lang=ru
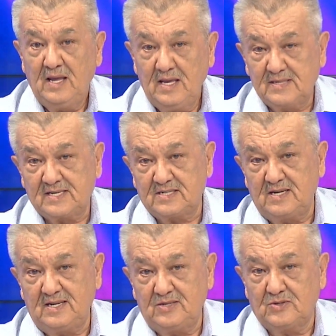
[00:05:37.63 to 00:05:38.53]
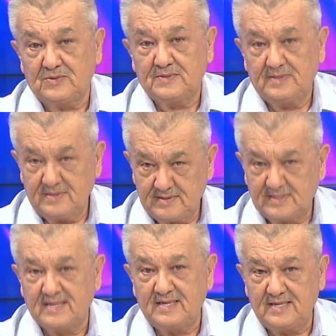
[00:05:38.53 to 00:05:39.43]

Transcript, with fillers: И, к сожалению, таких